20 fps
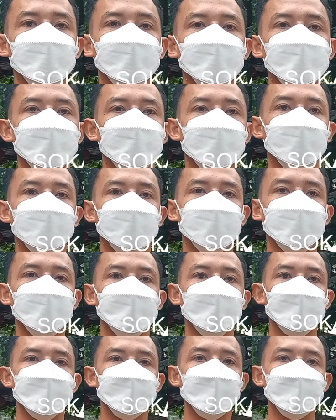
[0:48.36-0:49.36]

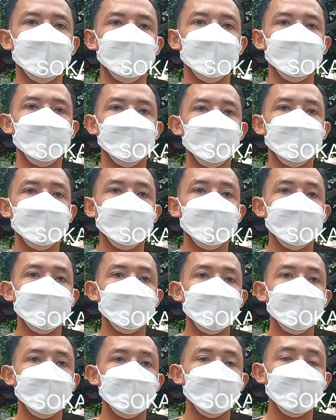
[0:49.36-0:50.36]
Sudah
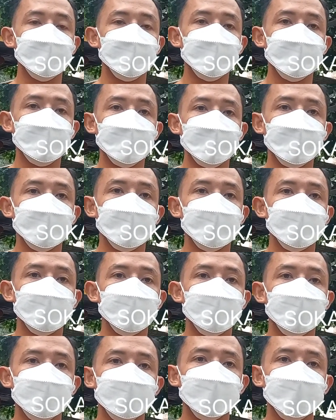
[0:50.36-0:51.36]
personil di PLN
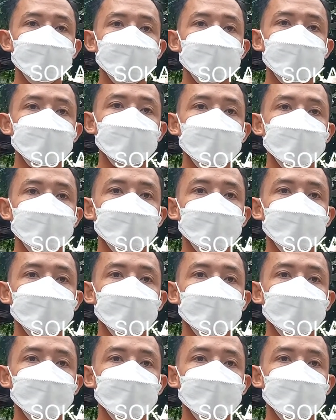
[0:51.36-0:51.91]
sendiri berapa banyak?